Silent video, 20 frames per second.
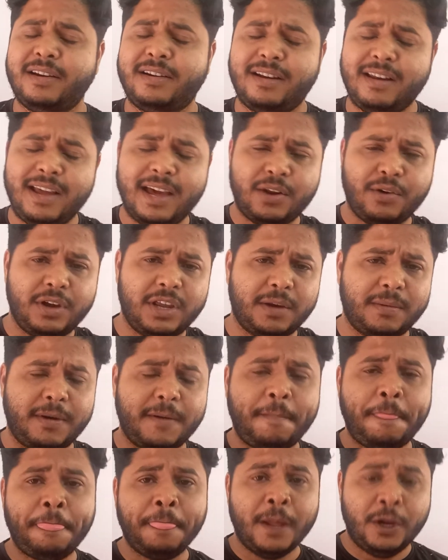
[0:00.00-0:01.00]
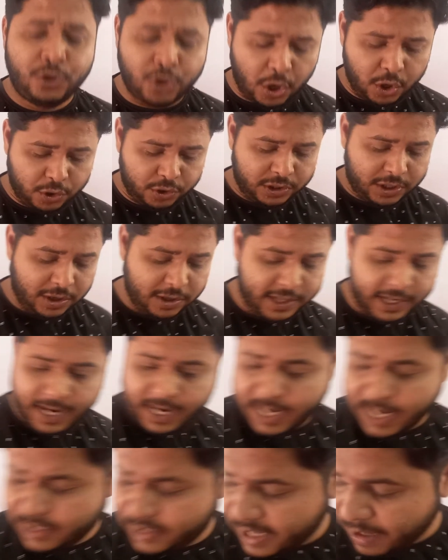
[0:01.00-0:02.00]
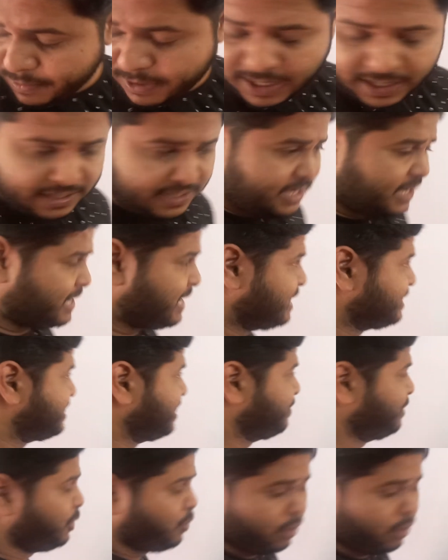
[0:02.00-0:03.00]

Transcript: ক্লিয়ার হয়ে যাবে চল তাহলে দেখে নিই আজকে আমাদের যে ক্লাসটা আমি